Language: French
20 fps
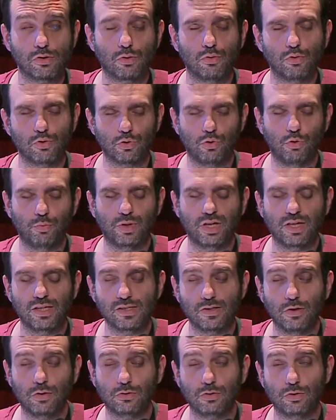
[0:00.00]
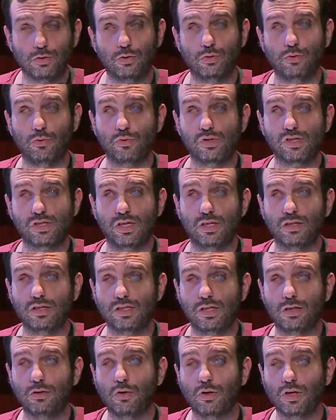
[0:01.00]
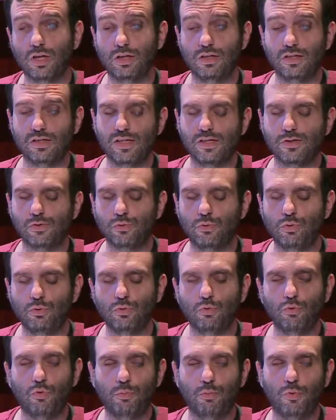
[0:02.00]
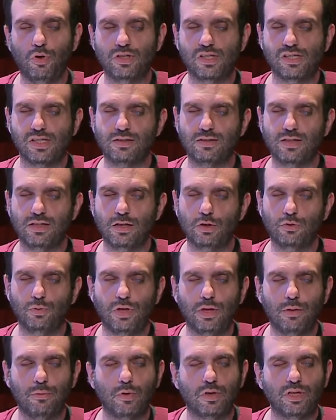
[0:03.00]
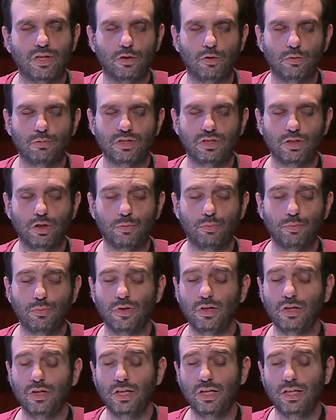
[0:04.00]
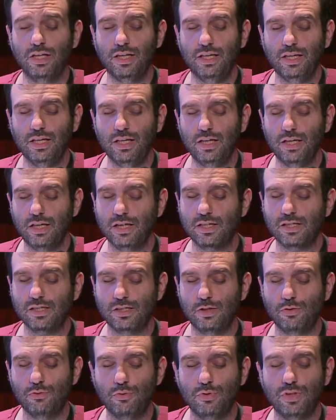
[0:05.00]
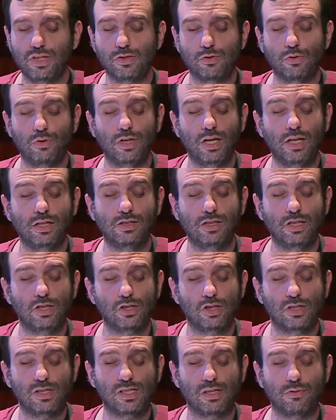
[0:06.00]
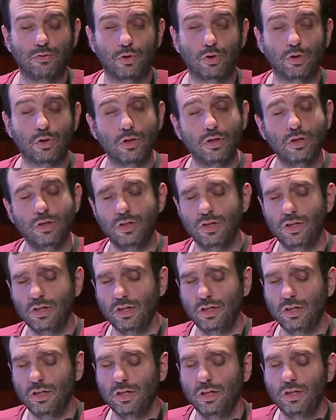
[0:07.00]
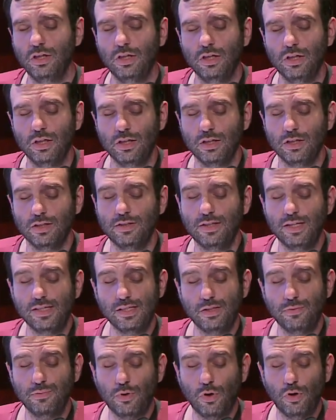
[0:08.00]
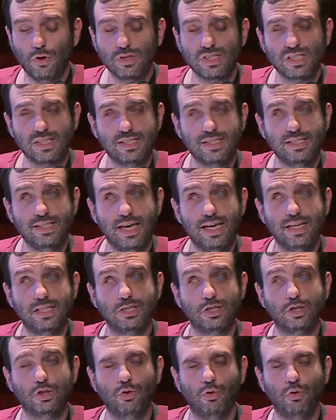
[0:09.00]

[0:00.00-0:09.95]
que je représente au sein de cette organisation, le groupement des intellectuels aveugles et amblyopes et l'Institut national des jeunes aveugles. Daisy France siège